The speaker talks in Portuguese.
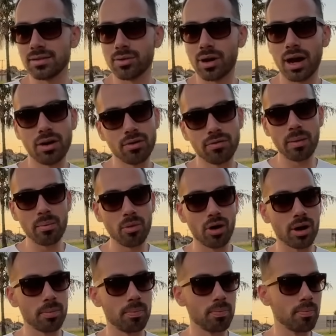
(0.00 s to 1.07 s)
O carro
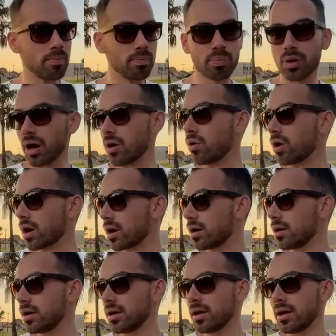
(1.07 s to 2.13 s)
embora por agora.
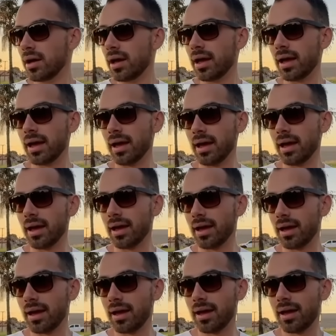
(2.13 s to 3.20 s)

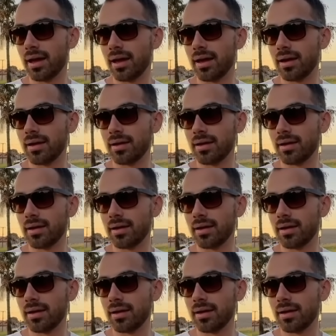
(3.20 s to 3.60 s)
É...